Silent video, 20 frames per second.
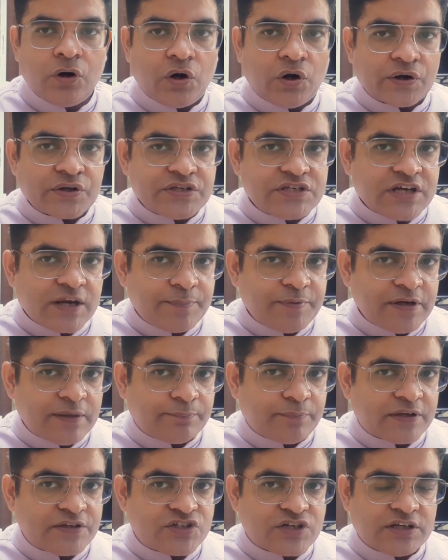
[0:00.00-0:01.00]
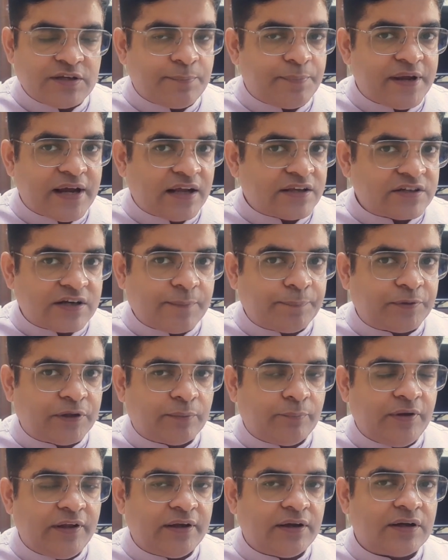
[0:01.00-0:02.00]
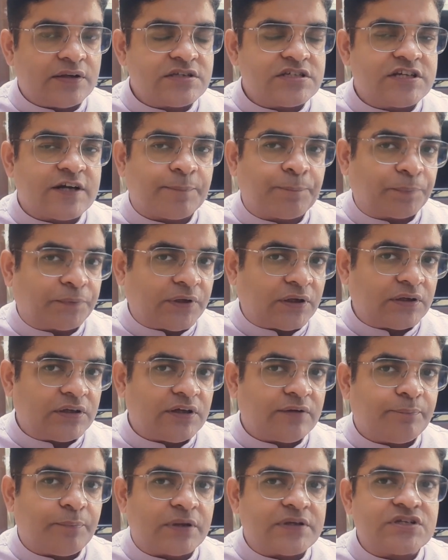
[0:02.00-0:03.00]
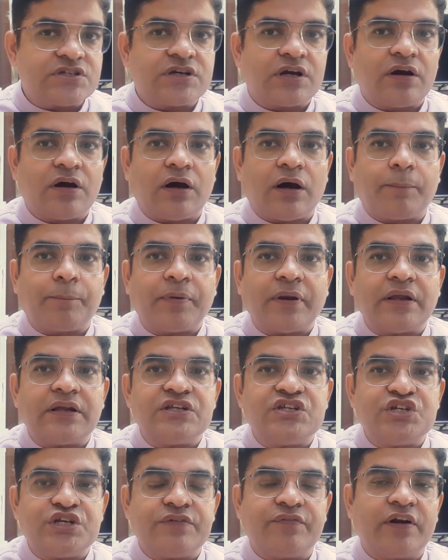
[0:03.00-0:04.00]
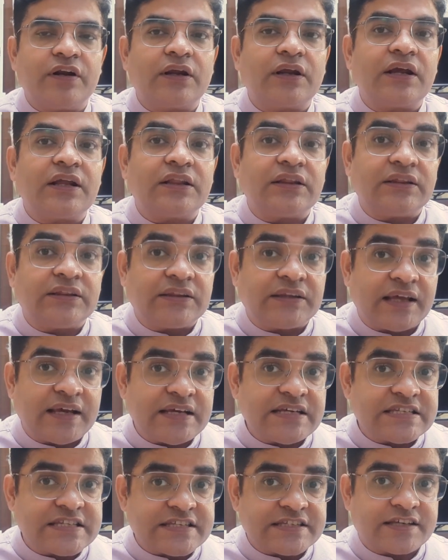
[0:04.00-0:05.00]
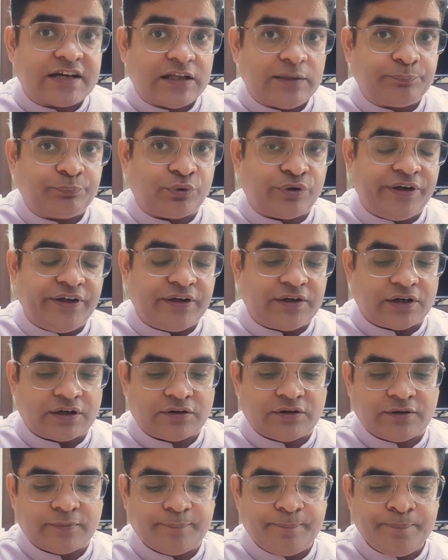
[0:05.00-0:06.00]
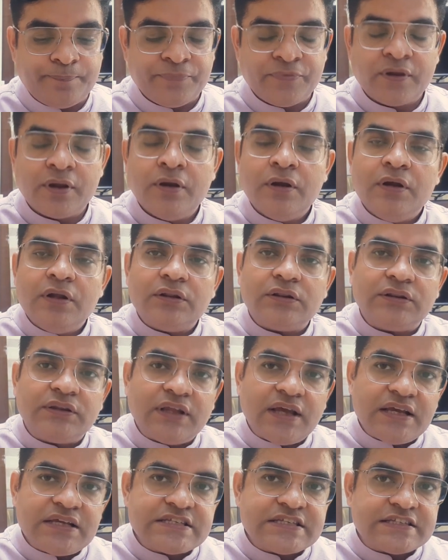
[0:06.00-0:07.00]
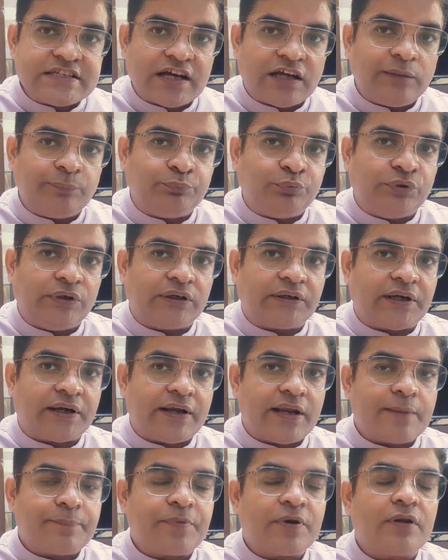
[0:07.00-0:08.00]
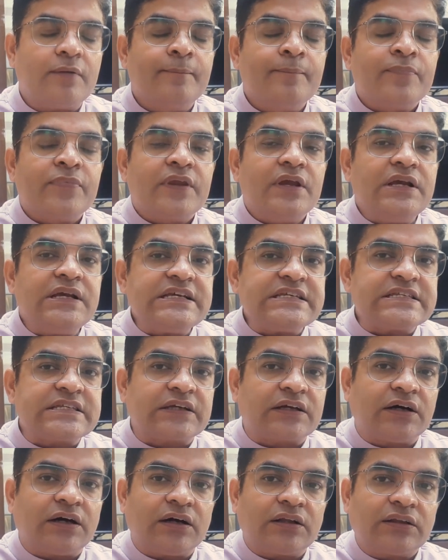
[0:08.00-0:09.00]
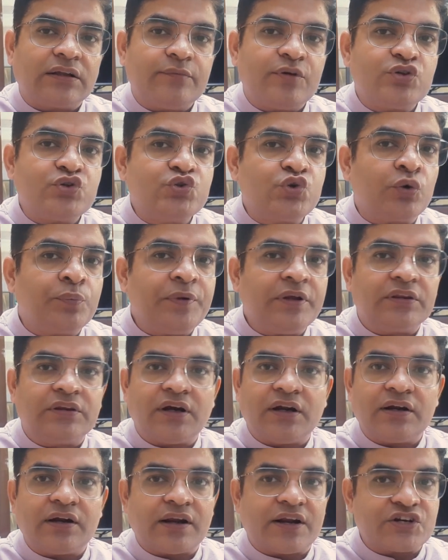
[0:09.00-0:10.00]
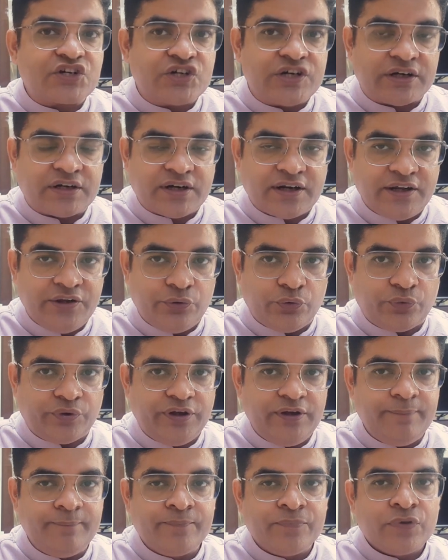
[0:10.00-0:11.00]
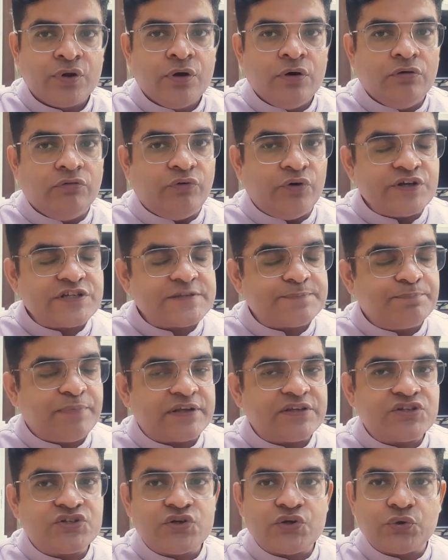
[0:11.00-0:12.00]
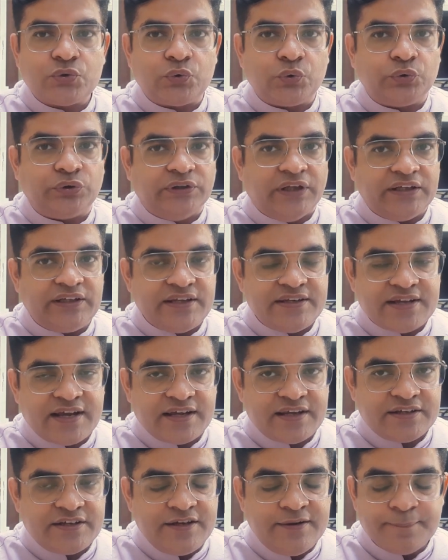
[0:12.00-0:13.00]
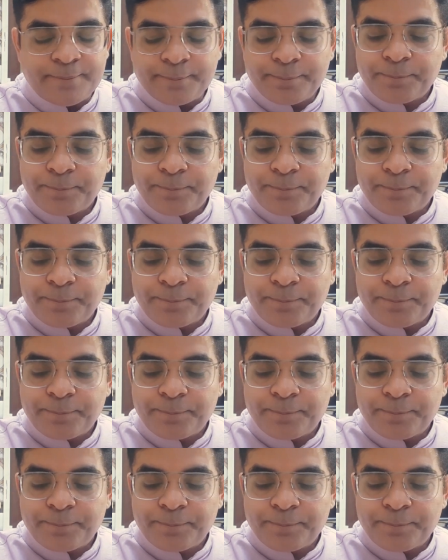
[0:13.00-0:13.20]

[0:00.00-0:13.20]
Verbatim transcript: और जब ये बच्चा ये ब्याज कब तक मिलेगा जब तक ये बच्चा अपने जीवन के तेईस साल पूरे नहीं करता तेईस साल पूरे करने पर इस खाते में जो भी धनराशि खड़ी होगी वो इस बच्चे को दे दी जाएगी